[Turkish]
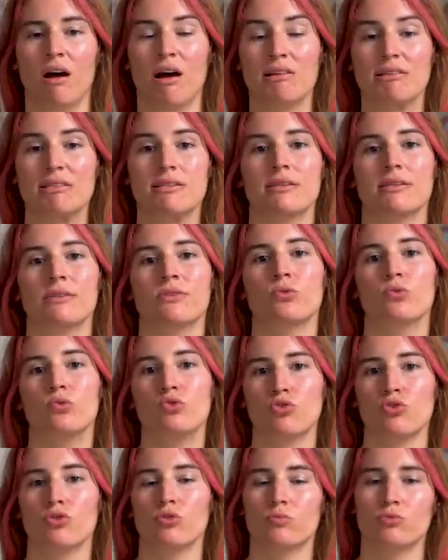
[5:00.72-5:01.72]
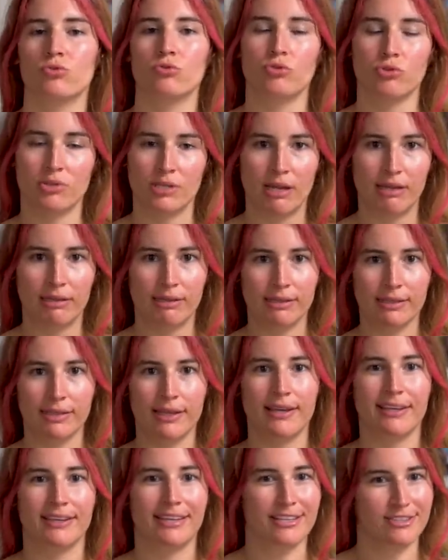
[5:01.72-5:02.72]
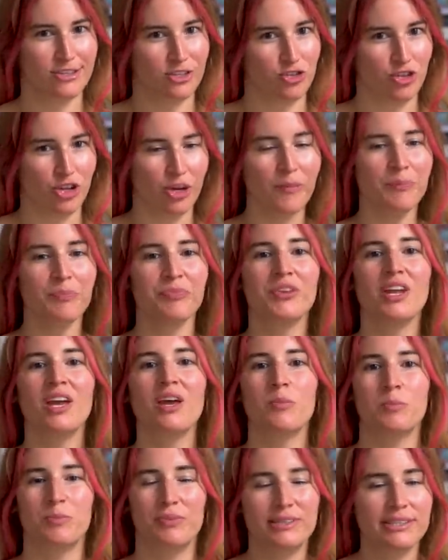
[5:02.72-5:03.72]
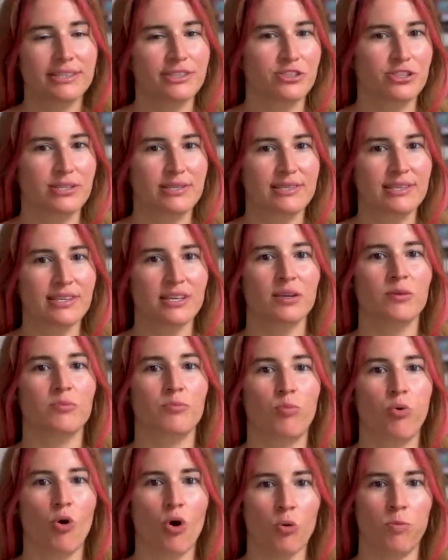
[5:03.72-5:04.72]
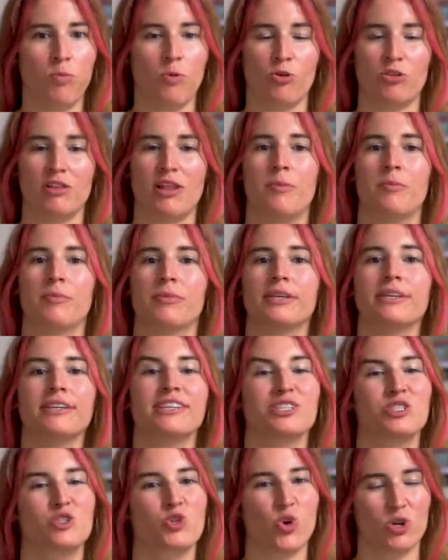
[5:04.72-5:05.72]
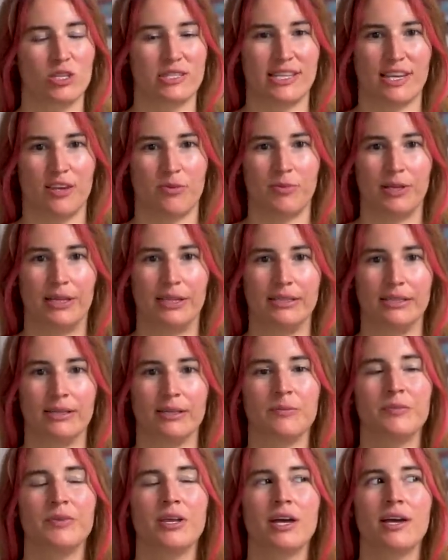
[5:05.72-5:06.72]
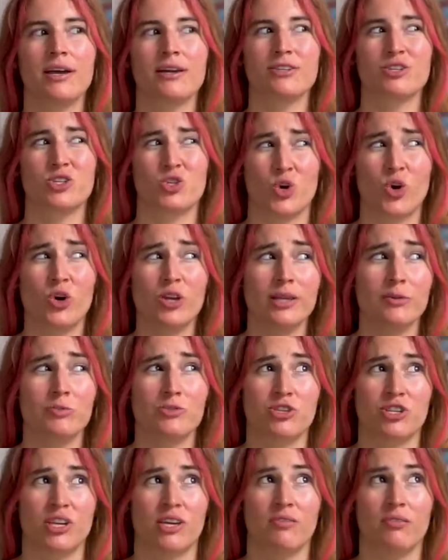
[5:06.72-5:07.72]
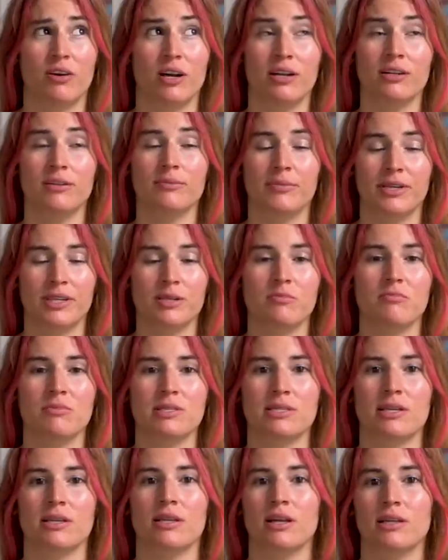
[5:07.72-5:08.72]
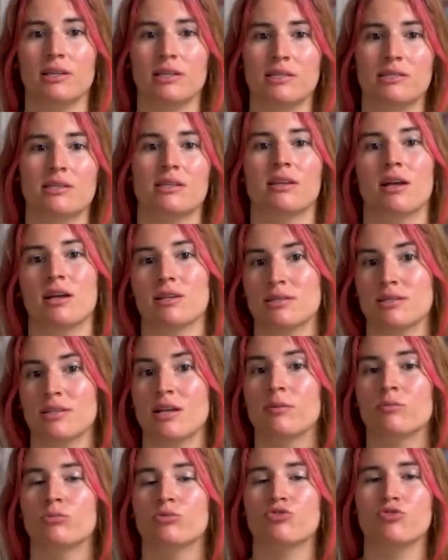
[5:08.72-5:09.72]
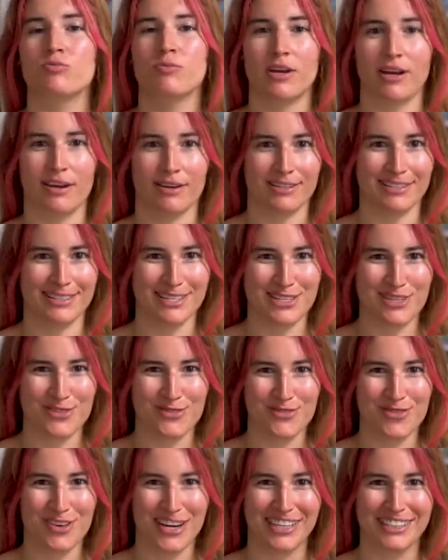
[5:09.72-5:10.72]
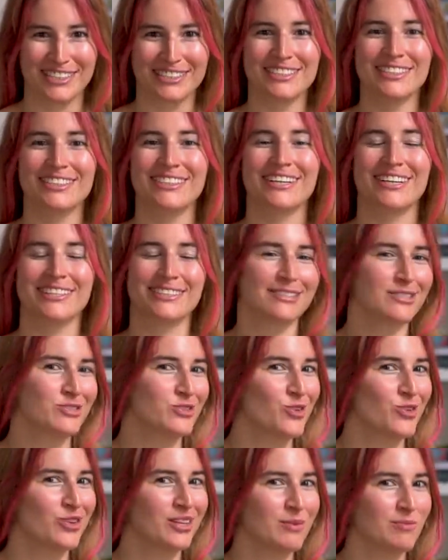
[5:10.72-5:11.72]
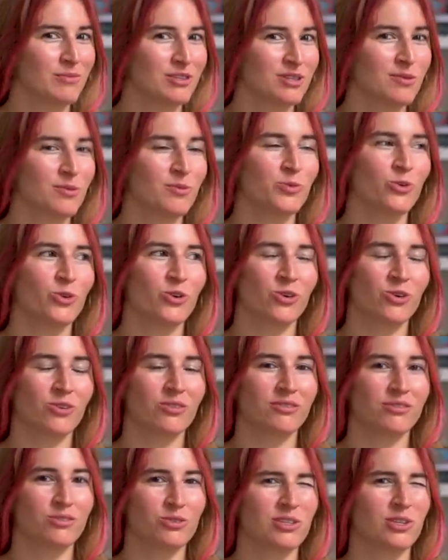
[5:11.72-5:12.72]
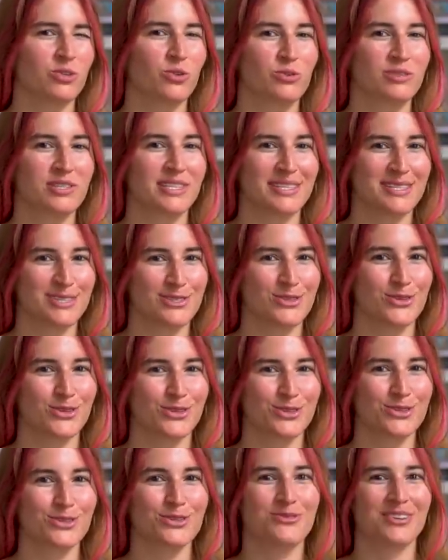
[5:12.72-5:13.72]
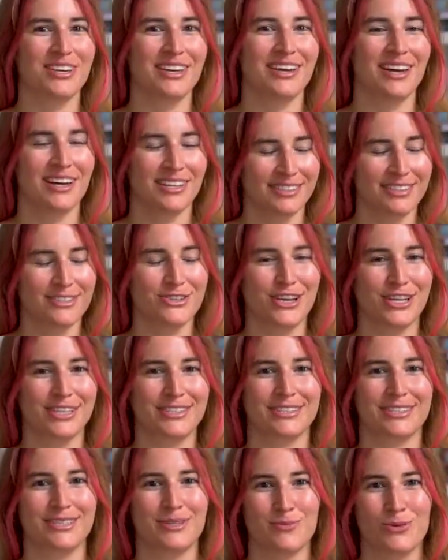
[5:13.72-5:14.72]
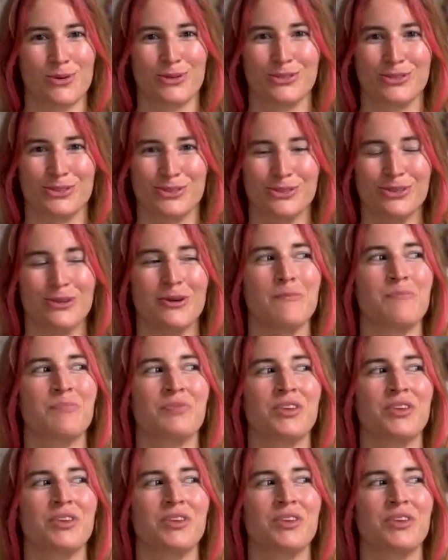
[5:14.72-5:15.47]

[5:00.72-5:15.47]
Aslanın üç olumsuz özelliğine geçeceğim. Birincisi pohpohlanmayı çok sevmeleri. Şöyle bir şey var. Benim mesela lisede Aslan Burcu bir arkadaşım vardı. Adını söylemeyeceğim ama o %90 izliyordur ve anlayacaktır kim olduğunu.